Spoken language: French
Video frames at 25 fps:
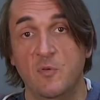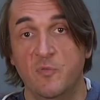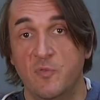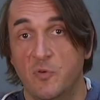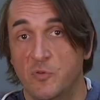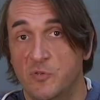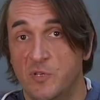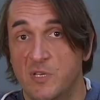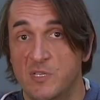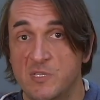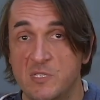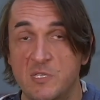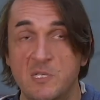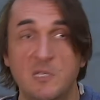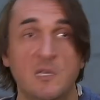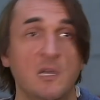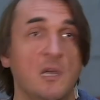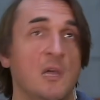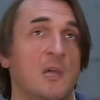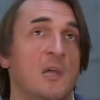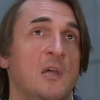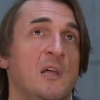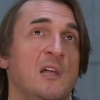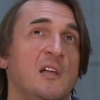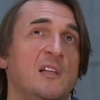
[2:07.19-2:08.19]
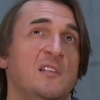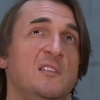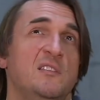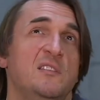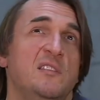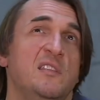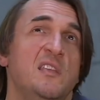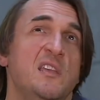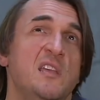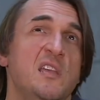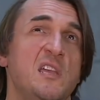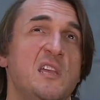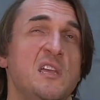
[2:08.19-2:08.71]
fantasy
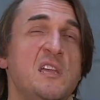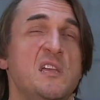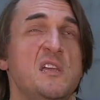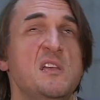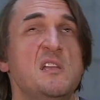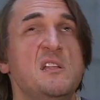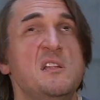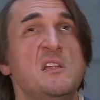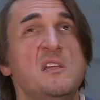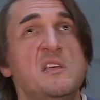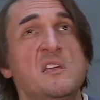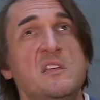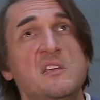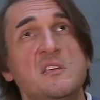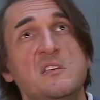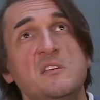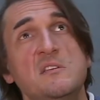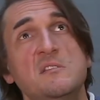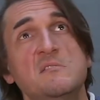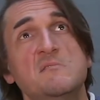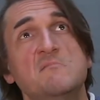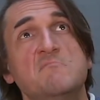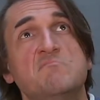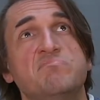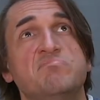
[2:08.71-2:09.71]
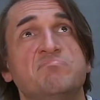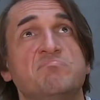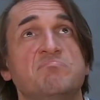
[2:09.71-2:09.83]
dès les,